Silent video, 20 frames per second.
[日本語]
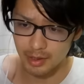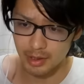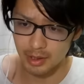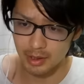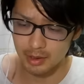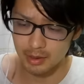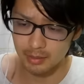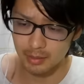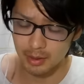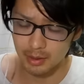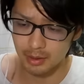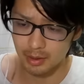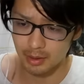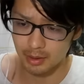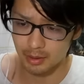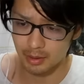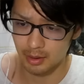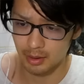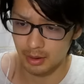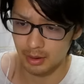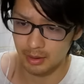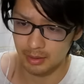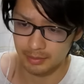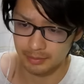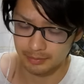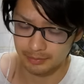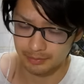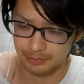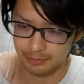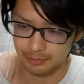200万なんで
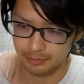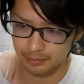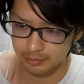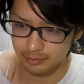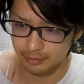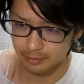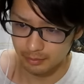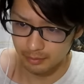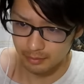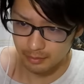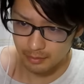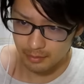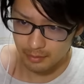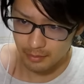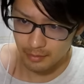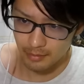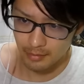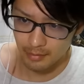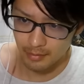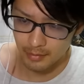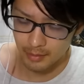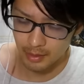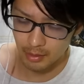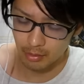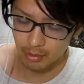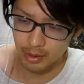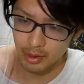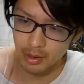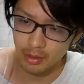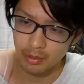で
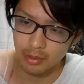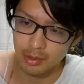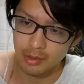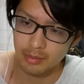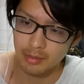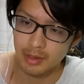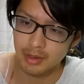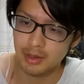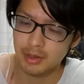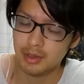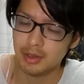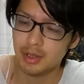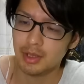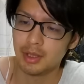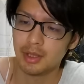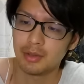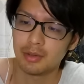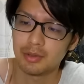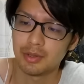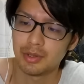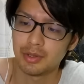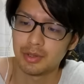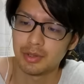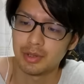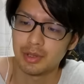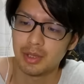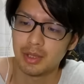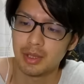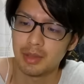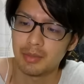これが6万ずつであと
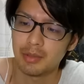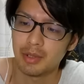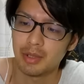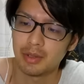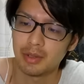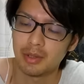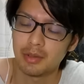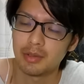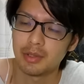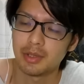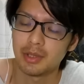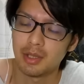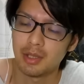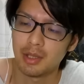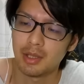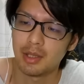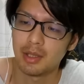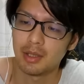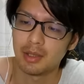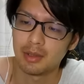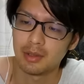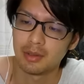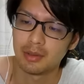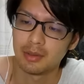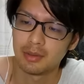13レベルあったとしたら